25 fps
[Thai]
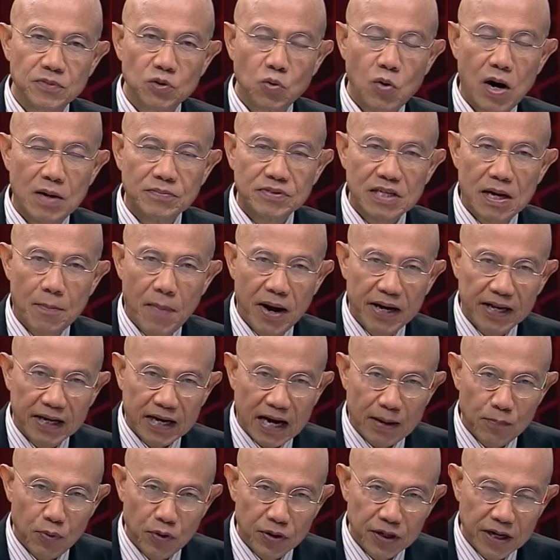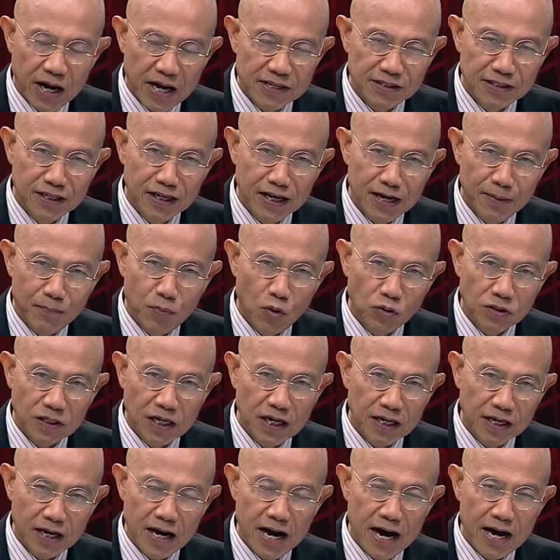ความสามารถในการบริหารสิงคโปร์ทา
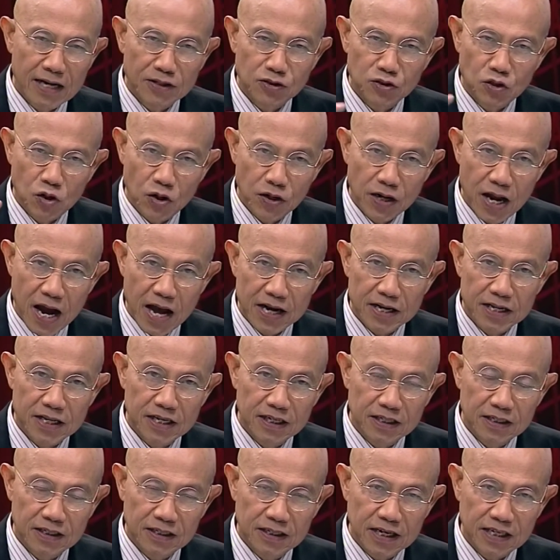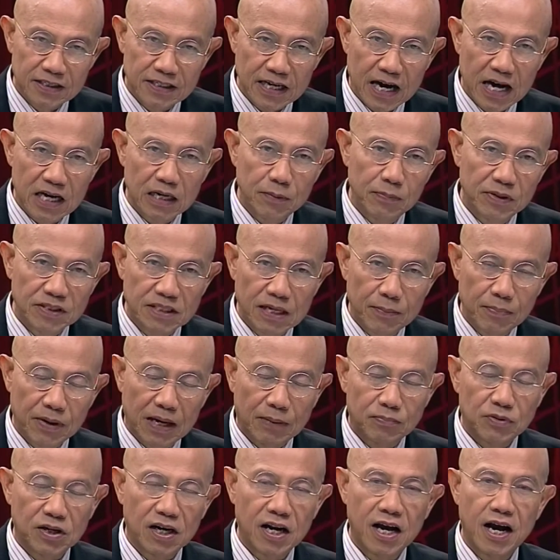งด้านสองด้านนี้คือ อสังหาริมทรัพย์ กั
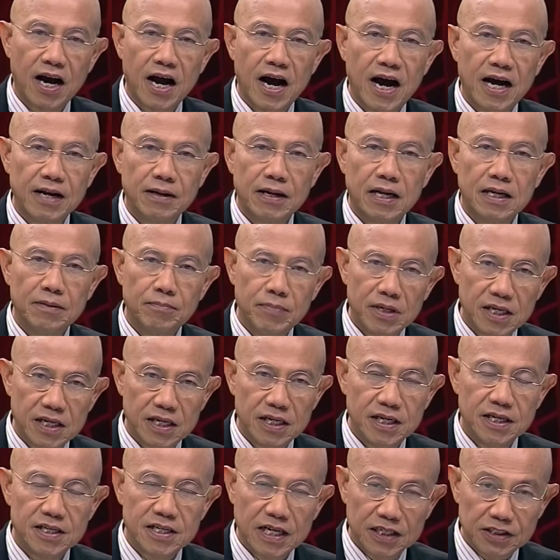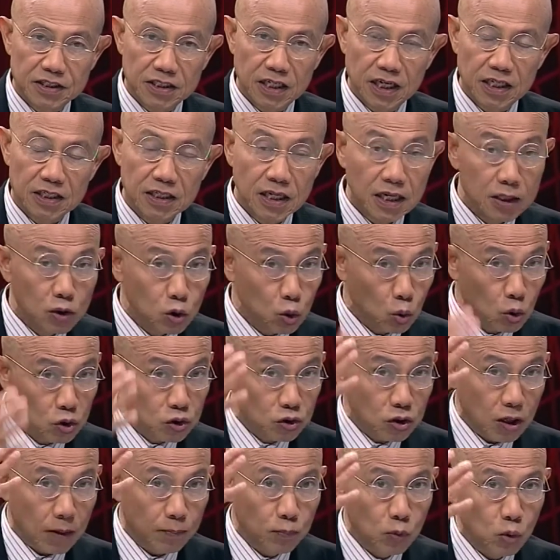บธนาคารนั้นมีชัดเจนฉะนั้นตรวจ
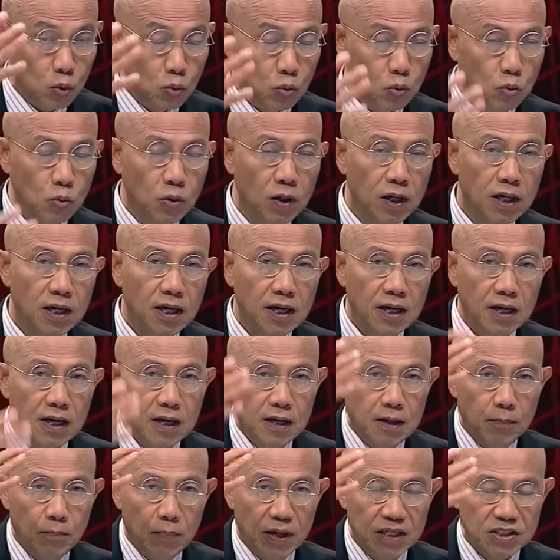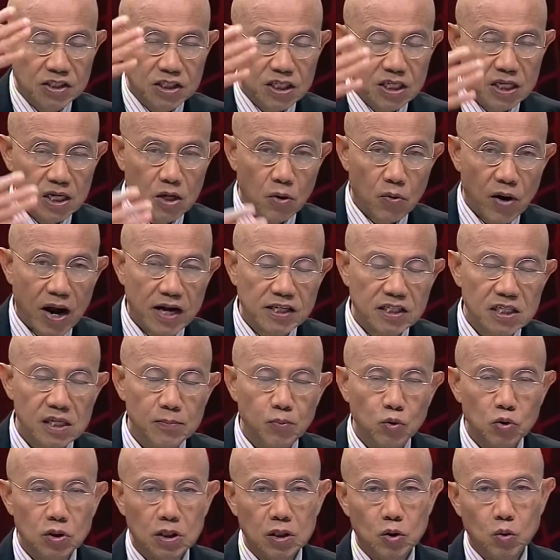สอบดูบัญชีรายชื่อ
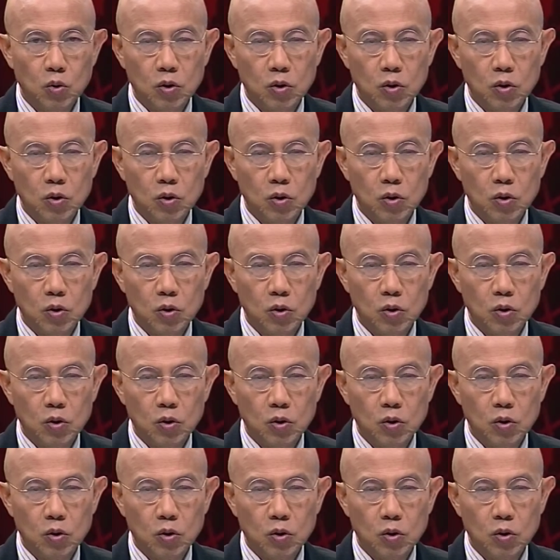ผู้ถือ